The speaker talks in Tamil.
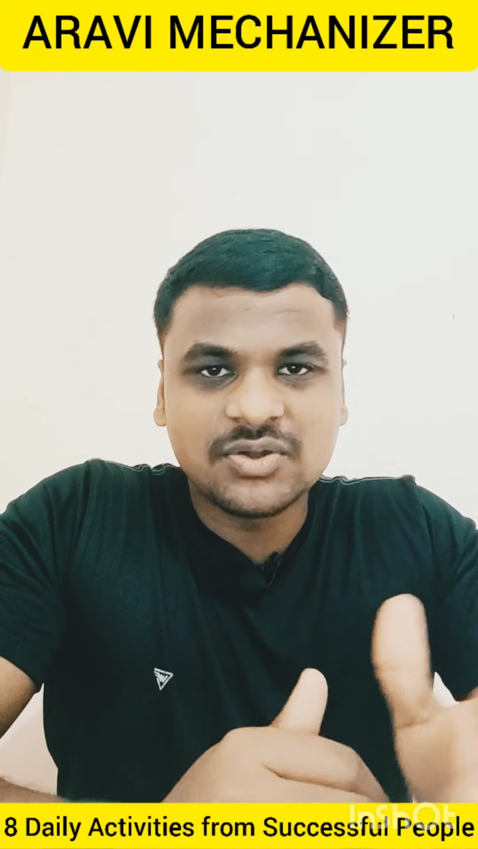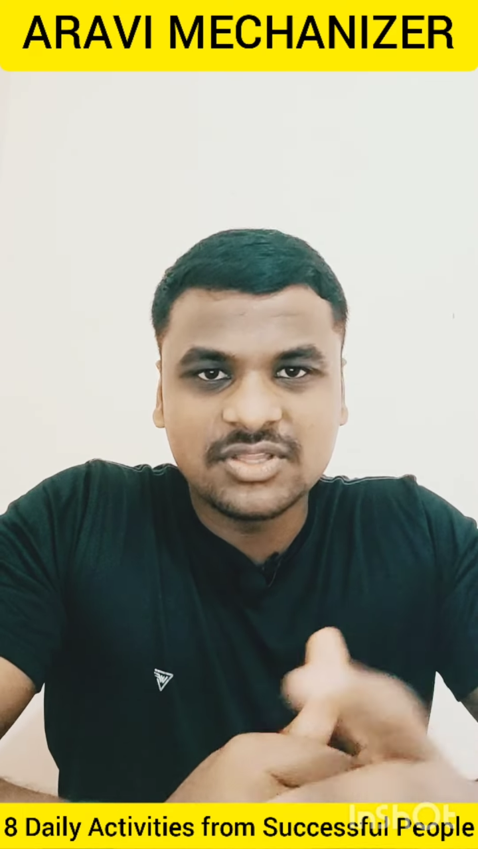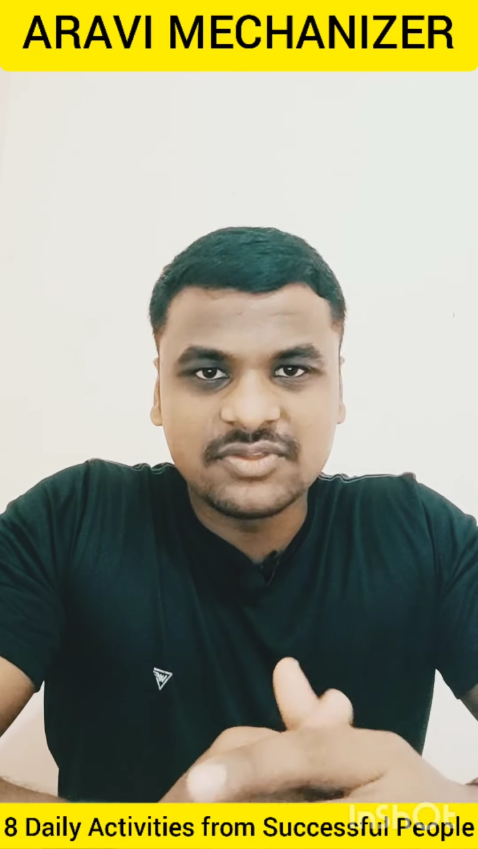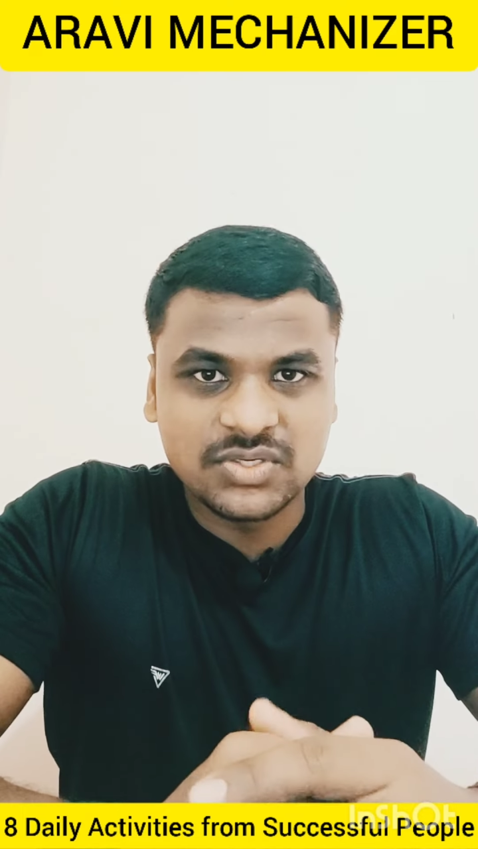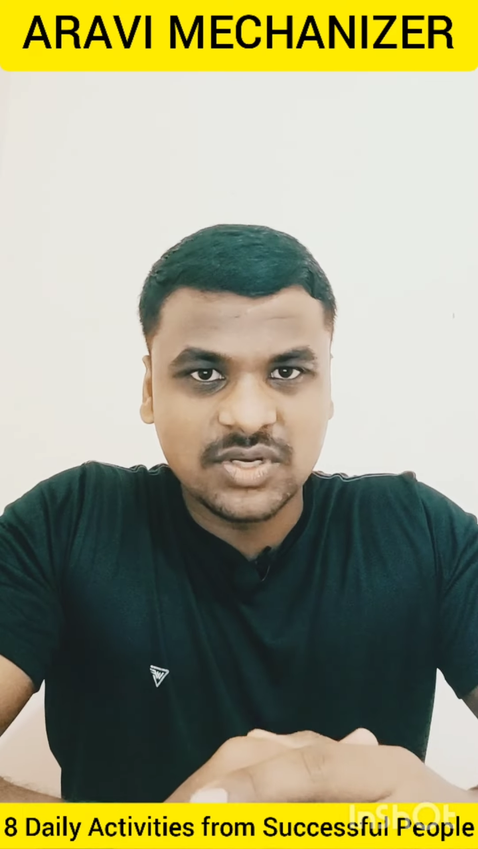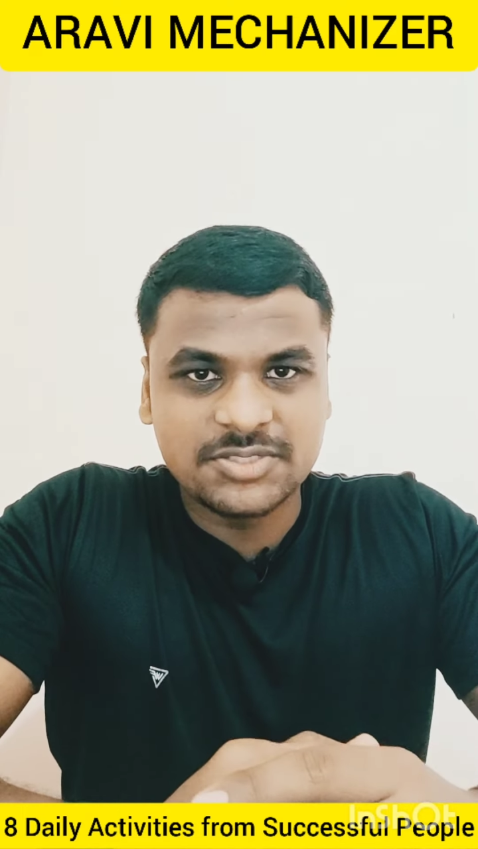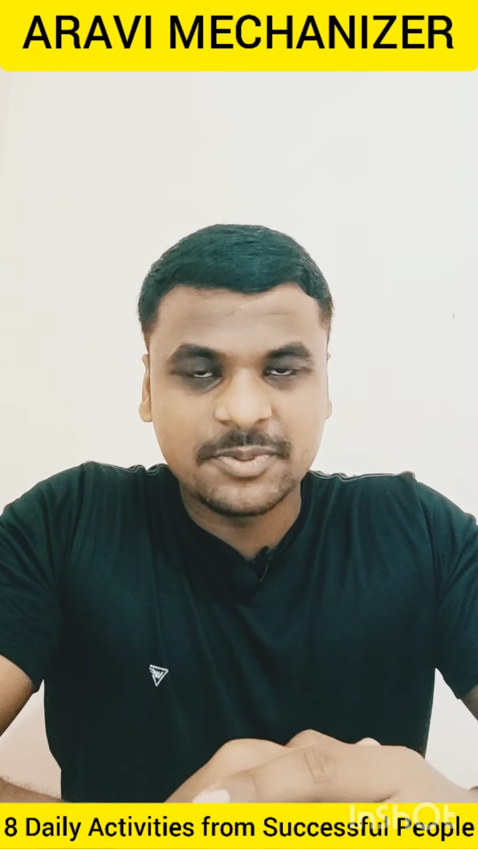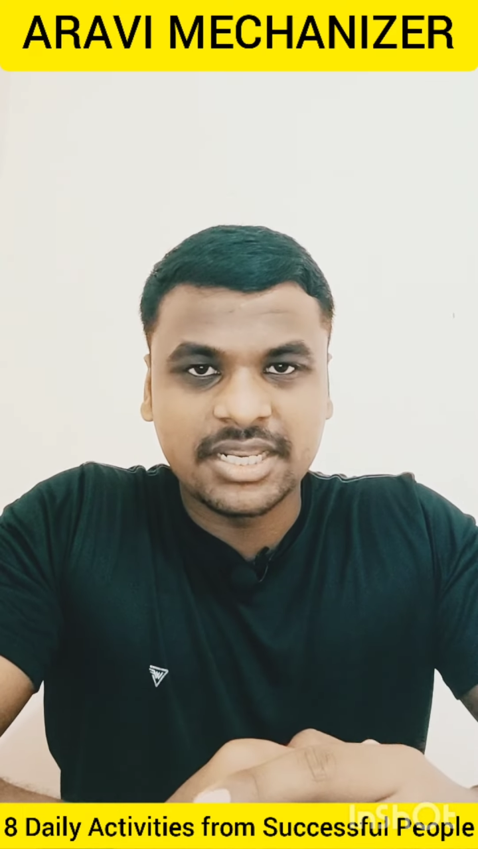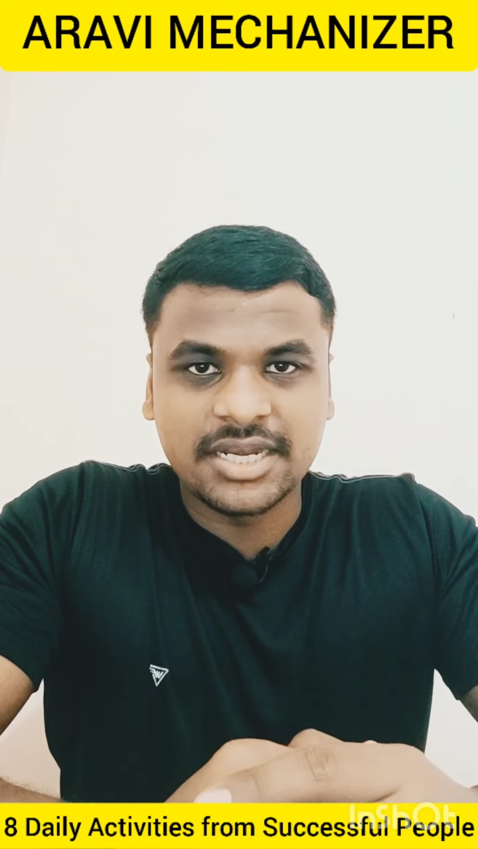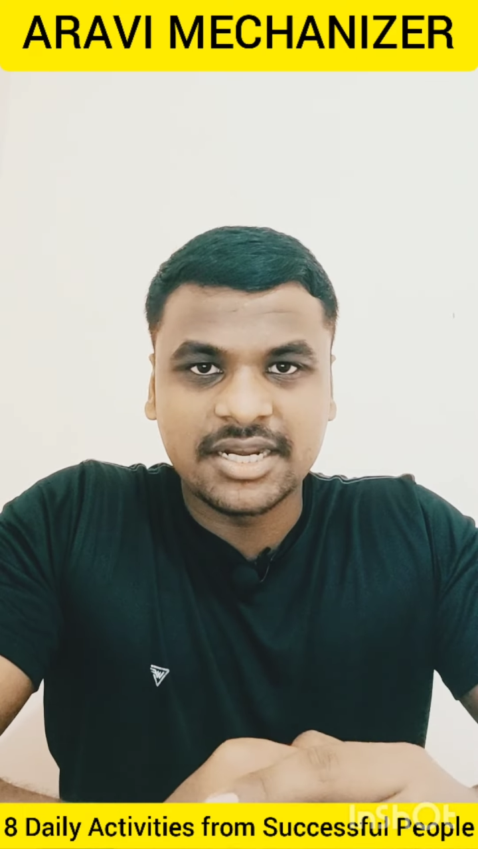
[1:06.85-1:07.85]
அவங்க வந்து விஷுவலைஸ்
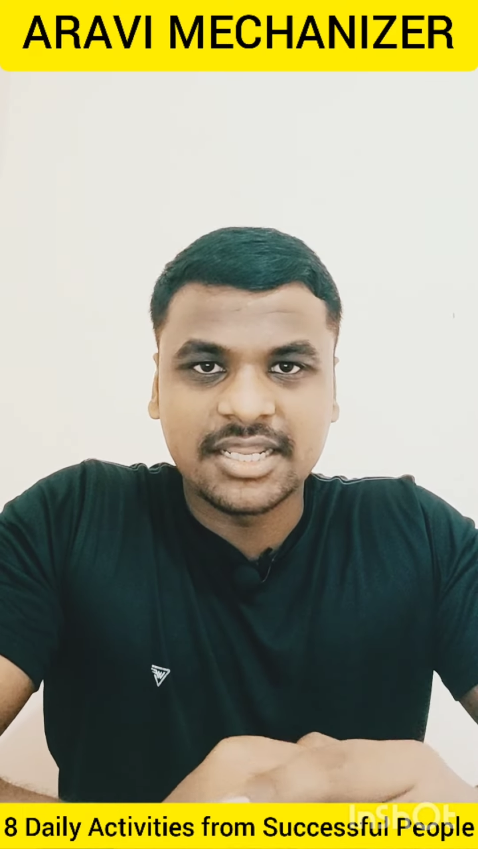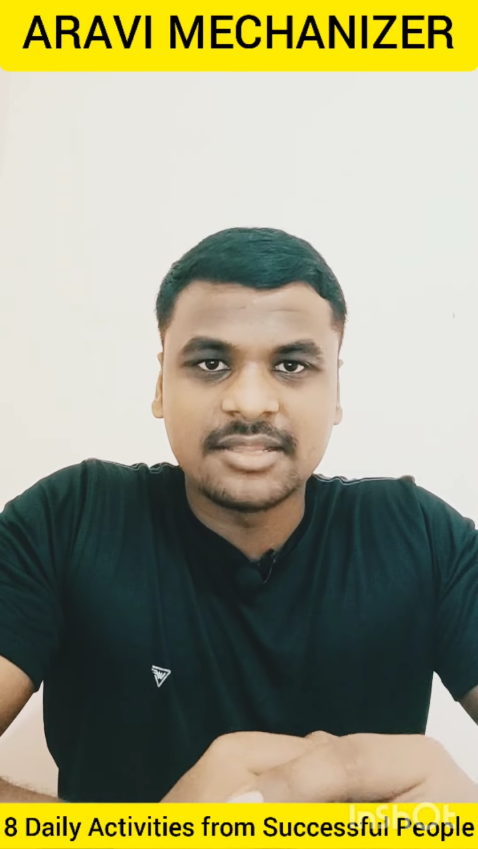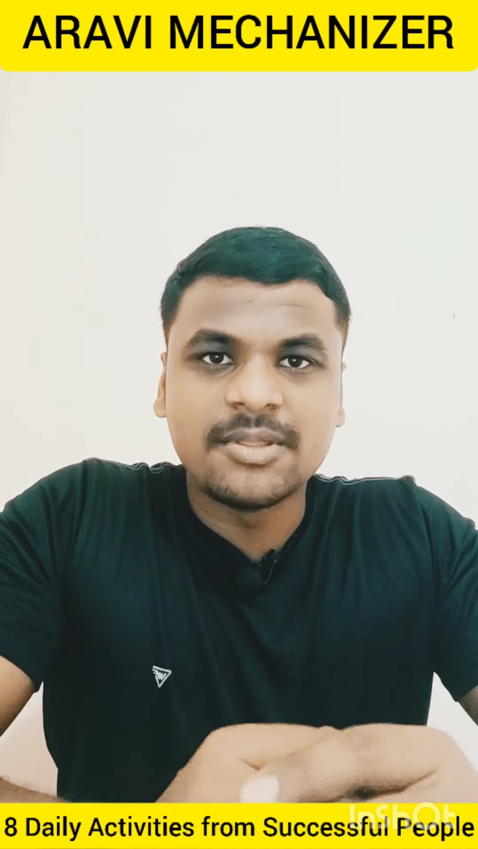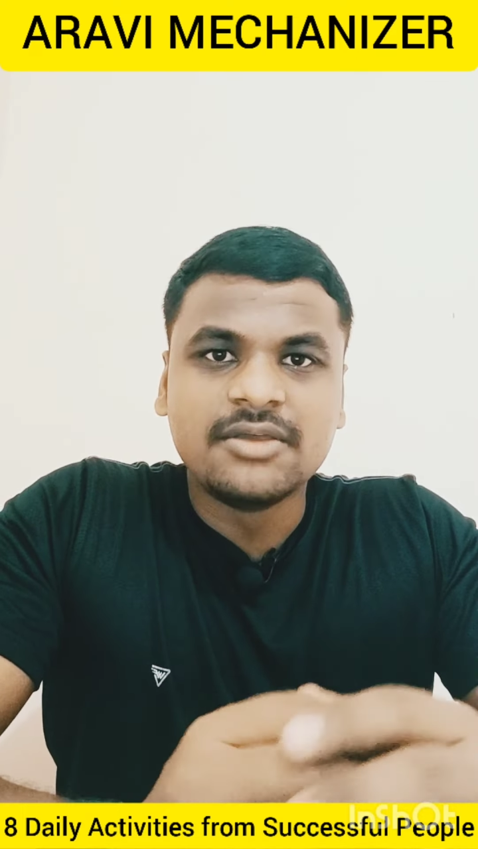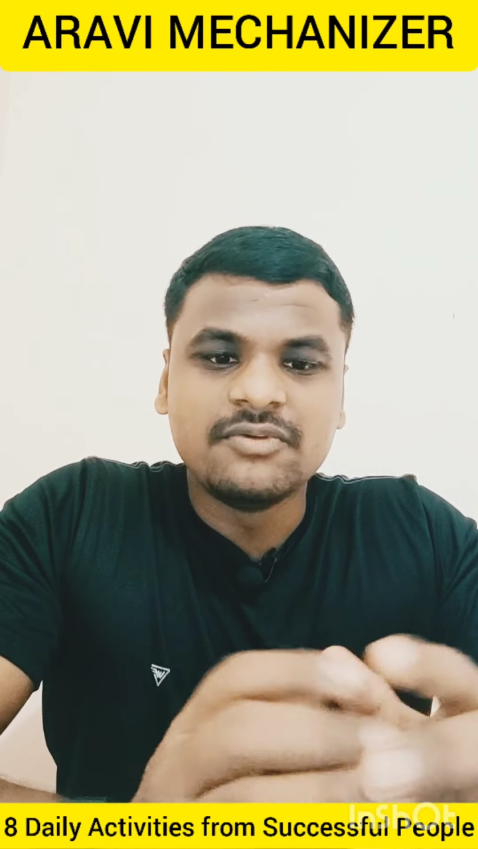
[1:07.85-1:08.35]
பண்ணிகிட்டு இருக்குது